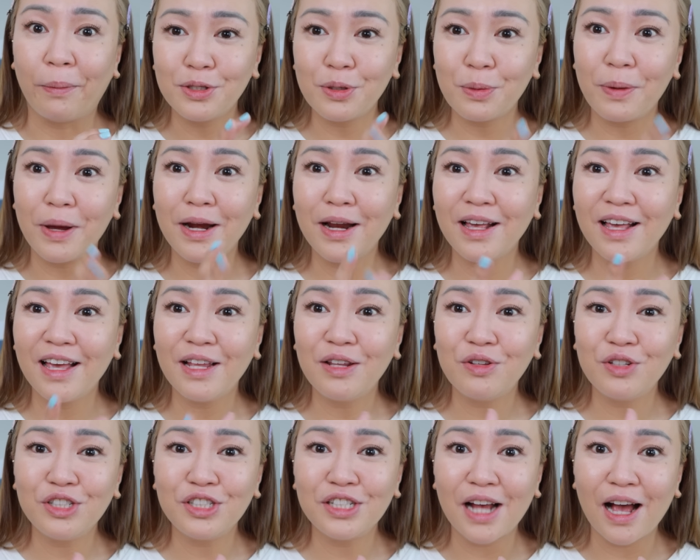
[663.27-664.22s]
So parang
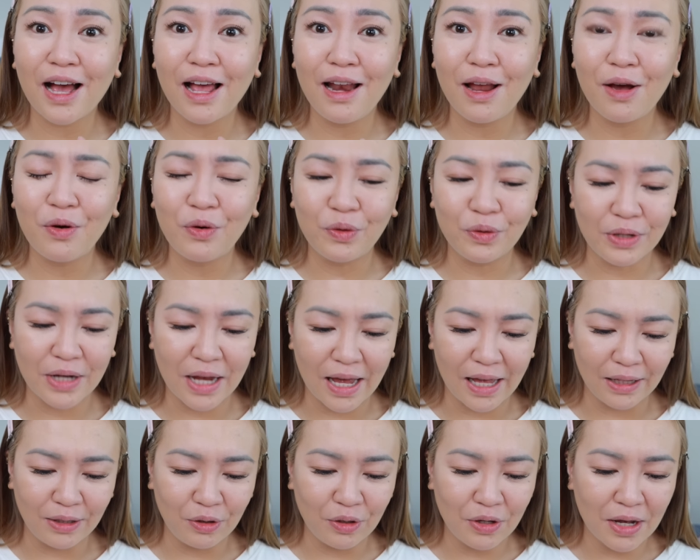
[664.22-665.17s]
ganun siya
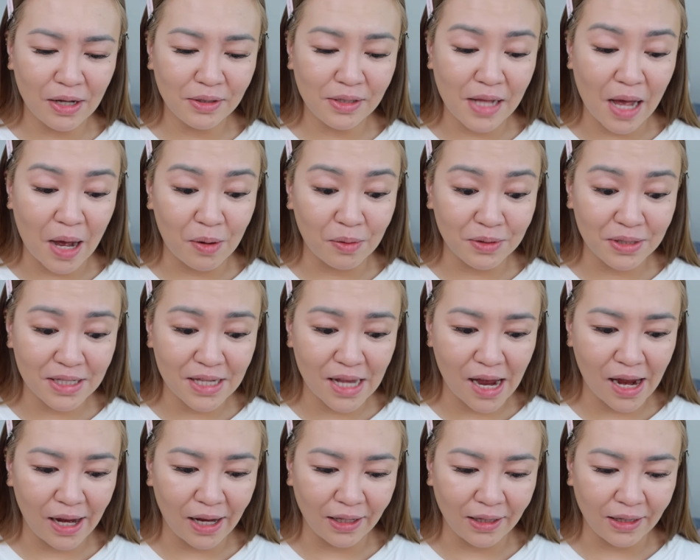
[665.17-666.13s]
kalaunan, yun ang
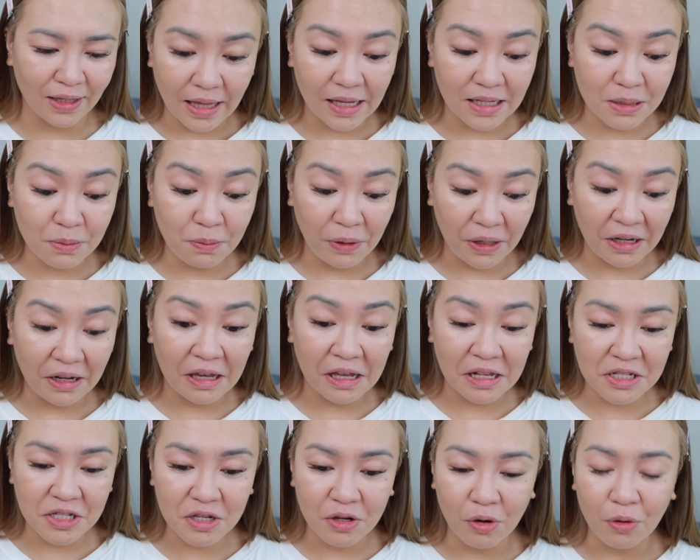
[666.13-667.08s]
downside na
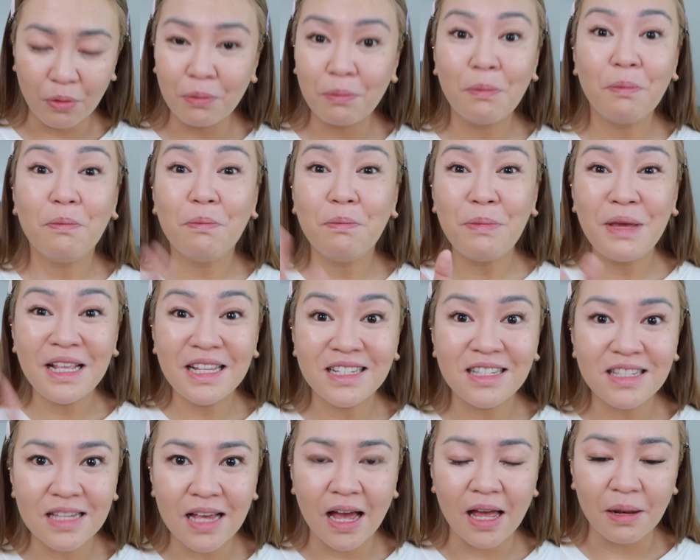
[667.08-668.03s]
experience ko. M
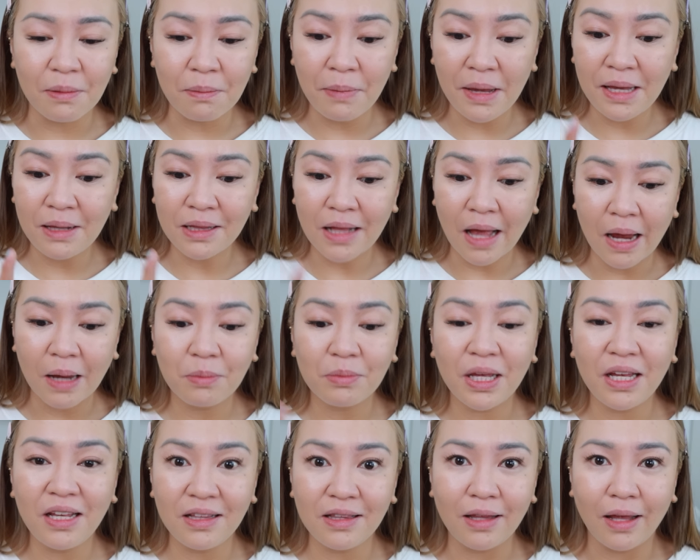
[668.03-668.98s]
minsan, may time
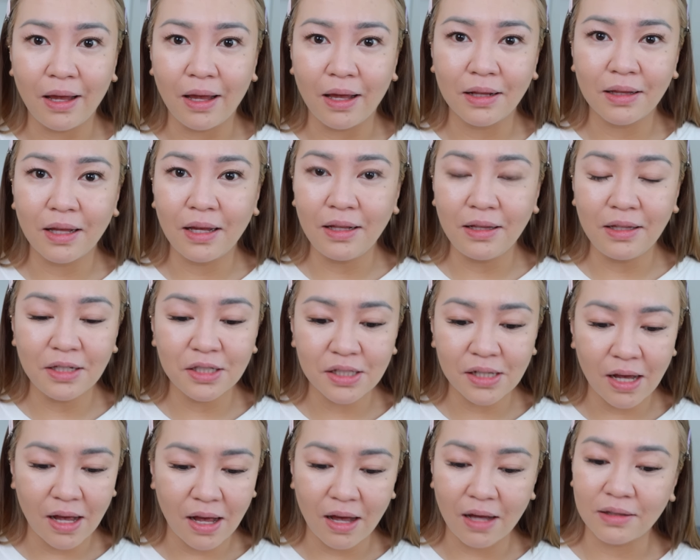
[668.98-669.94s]
na hindi, na hindi
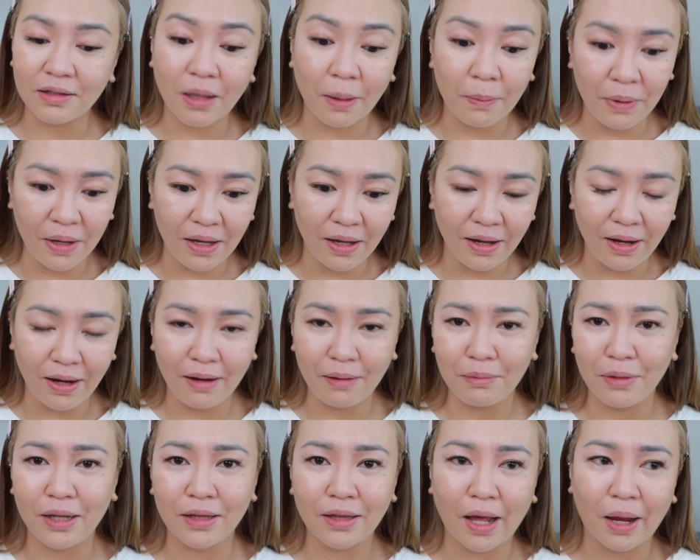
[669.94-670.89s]
siya tabingi,
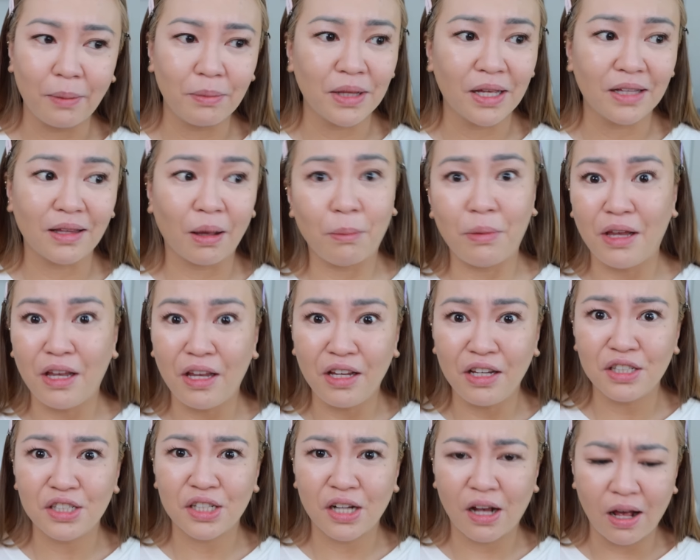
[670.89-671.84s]
may time na
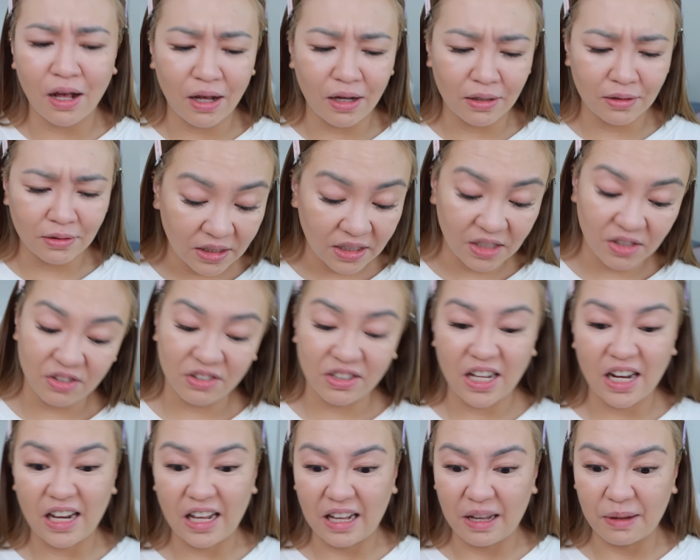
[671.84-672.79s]
tabingi siya. Ganun
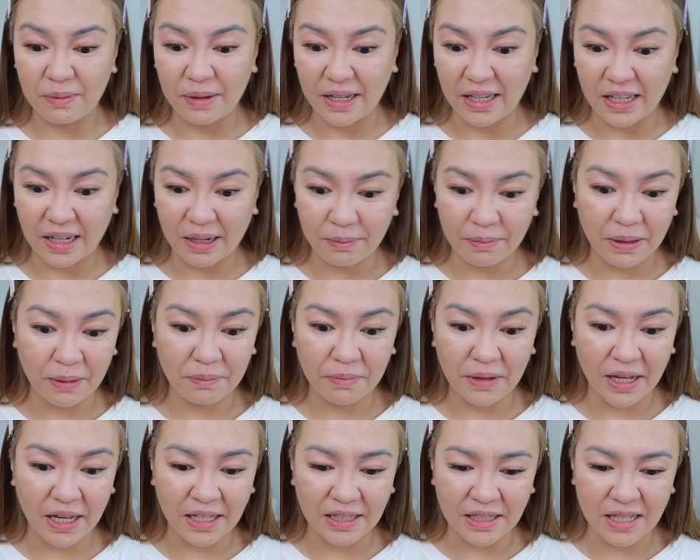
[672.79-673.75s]
talaga, mahirap
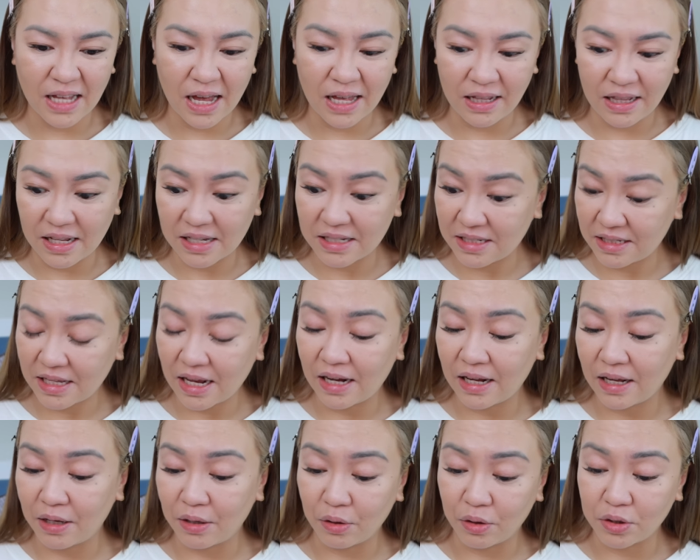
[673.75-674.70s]
pagpaganda unless
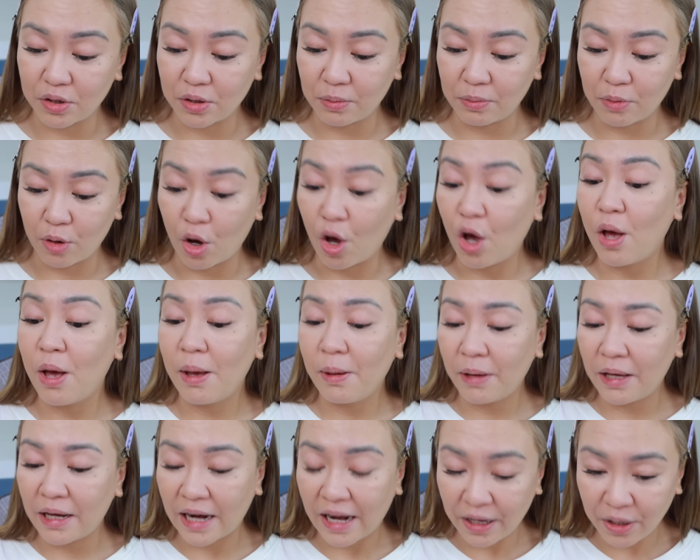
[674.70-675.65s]
talagang gusto mo
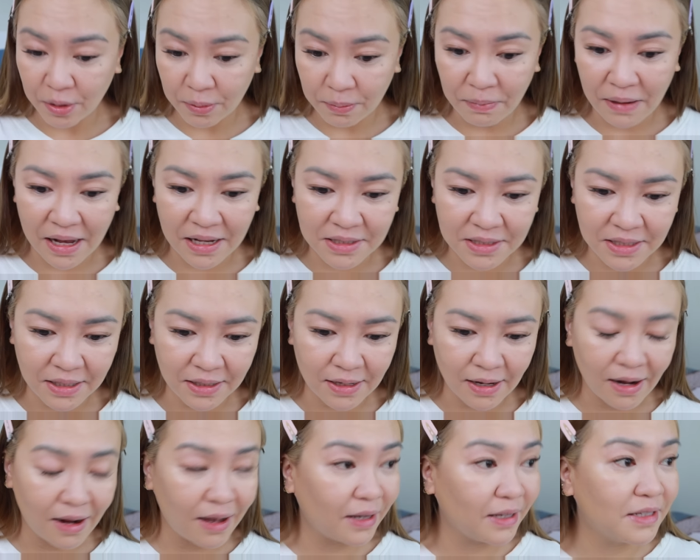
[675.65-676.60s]
rhinoplasty
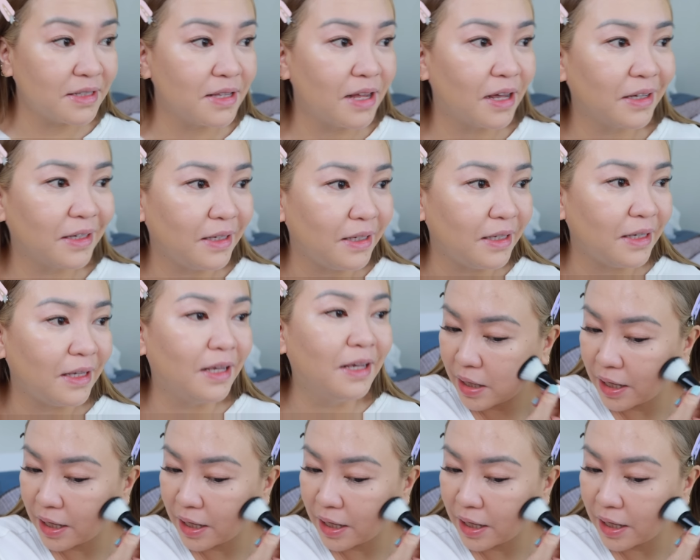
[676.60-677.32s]
na lang is the key.